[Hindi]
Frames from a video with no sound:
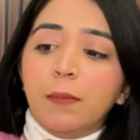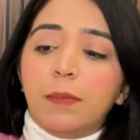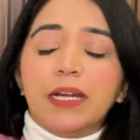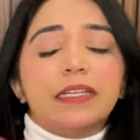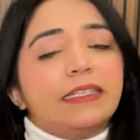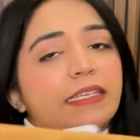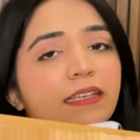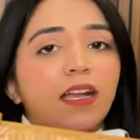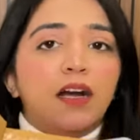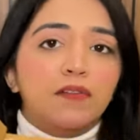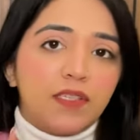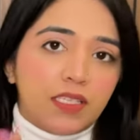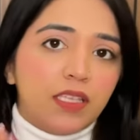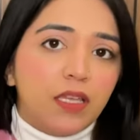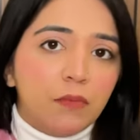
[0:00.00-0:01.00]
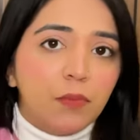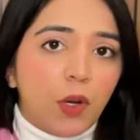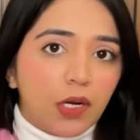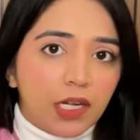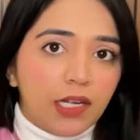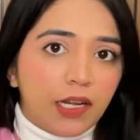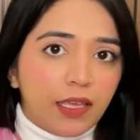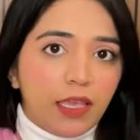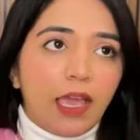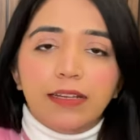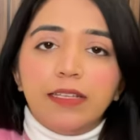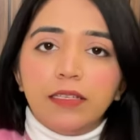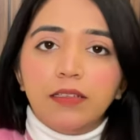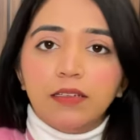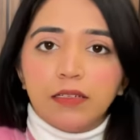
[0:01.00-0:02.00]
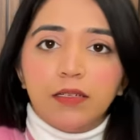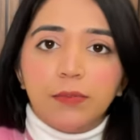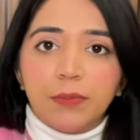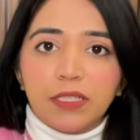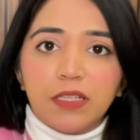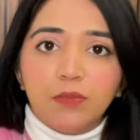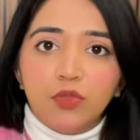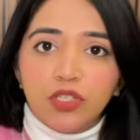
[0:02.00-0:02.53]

बट ये काफ़ी ज़्यादा इंपॉर्टेंट है मतलब